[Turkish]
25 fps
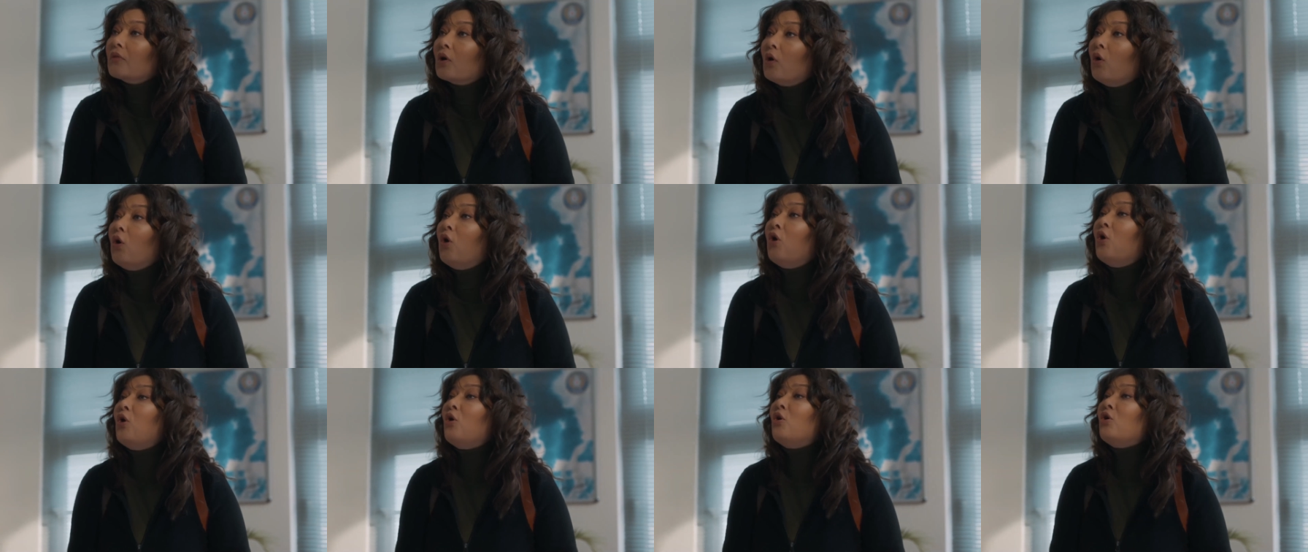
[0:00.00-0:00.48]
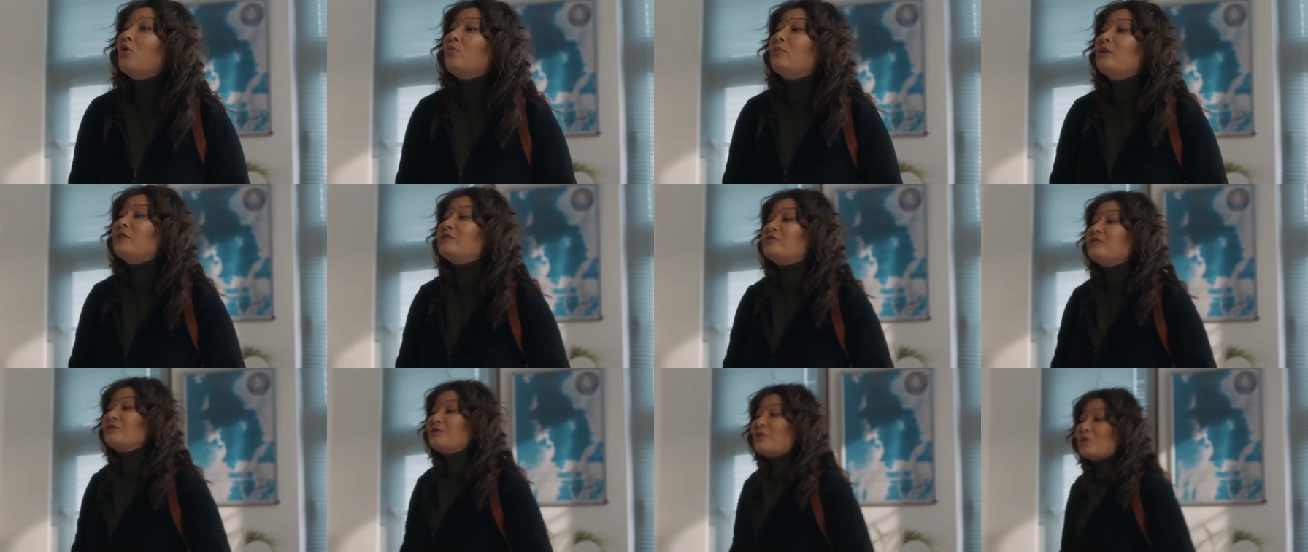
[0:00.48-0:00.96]
Oo
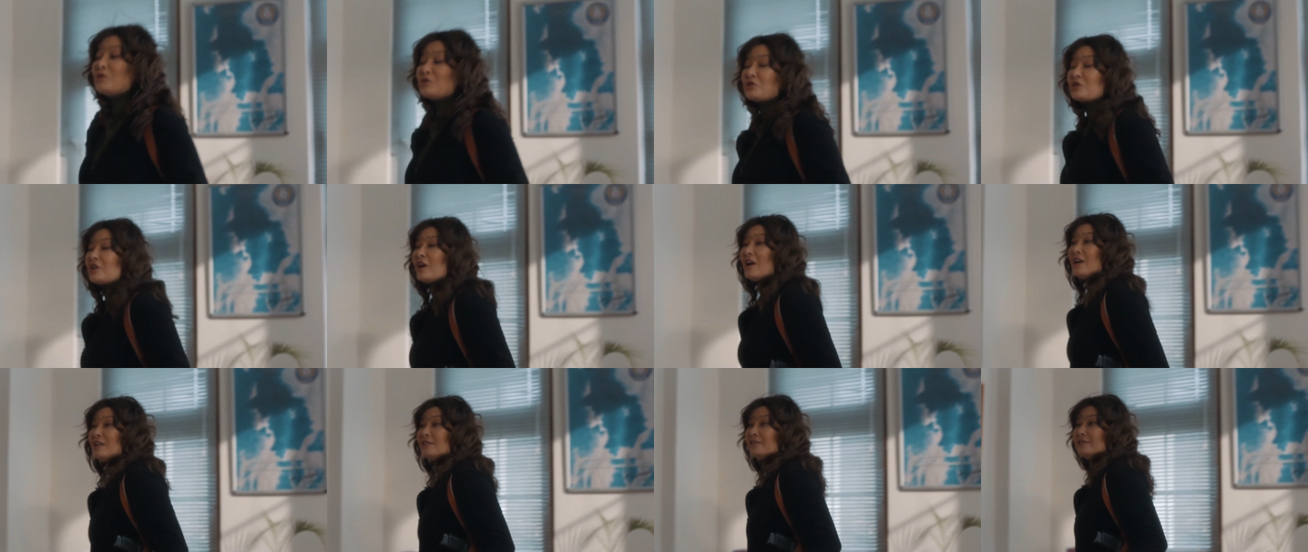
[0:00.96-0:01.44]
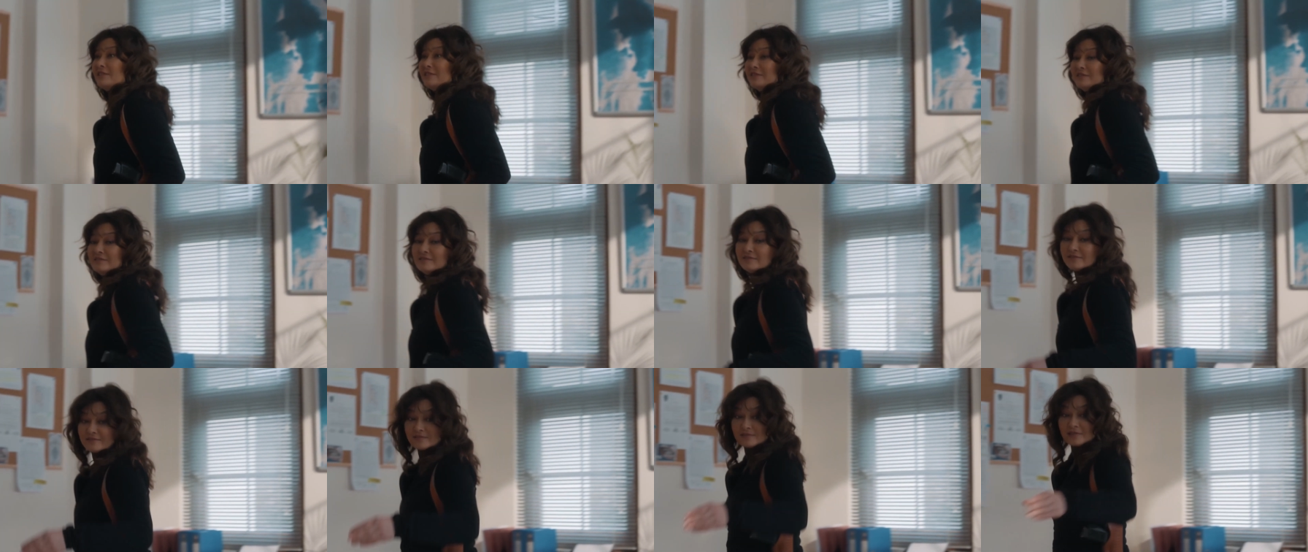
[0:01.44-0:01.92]
Metin hoş geldin.
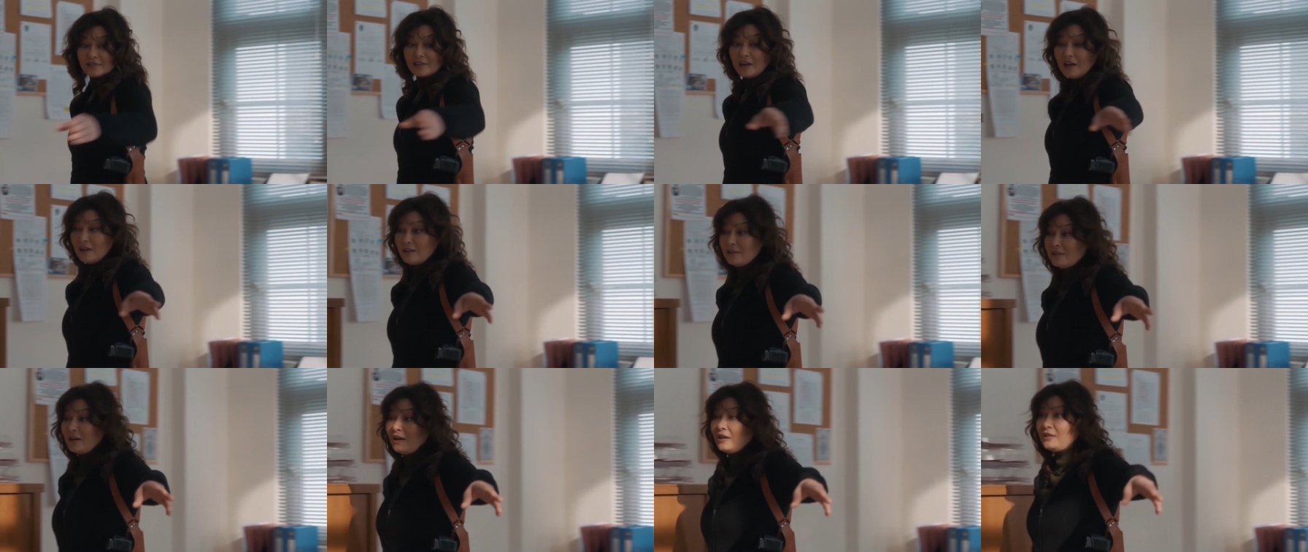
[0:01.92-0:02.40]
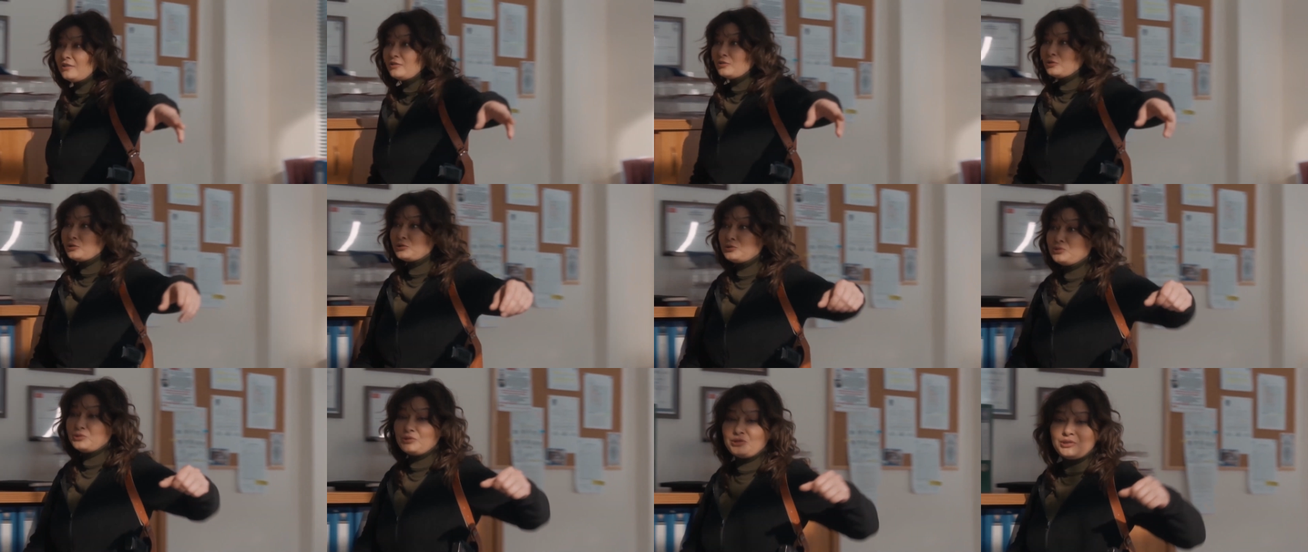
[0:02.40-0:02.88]
Kolay gelsin. Gel
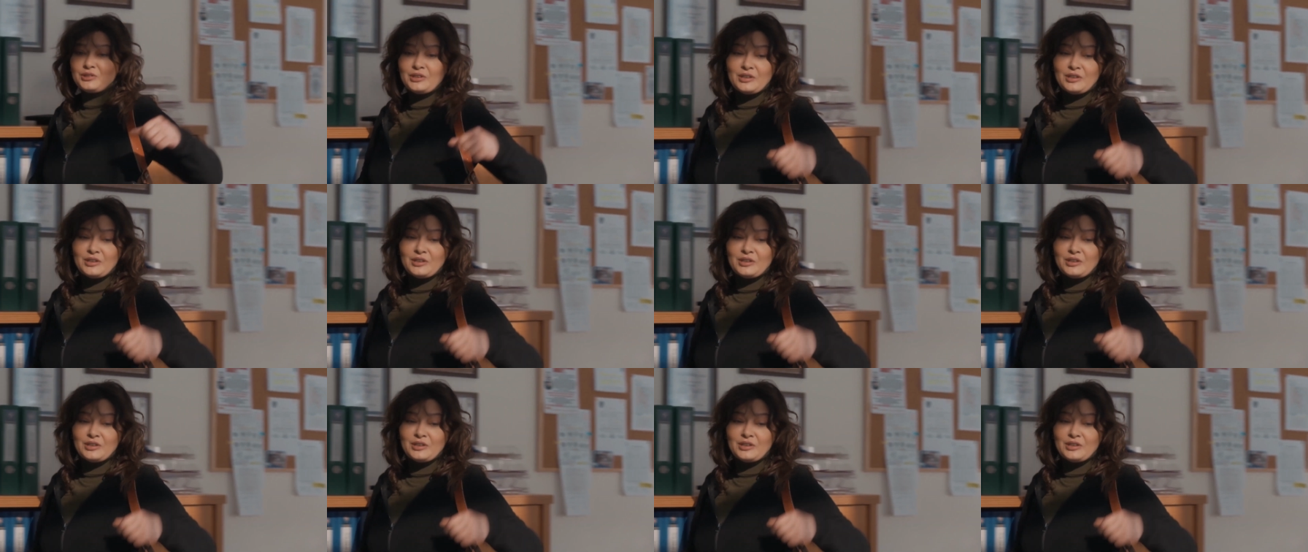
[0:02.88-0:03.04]
gel otur.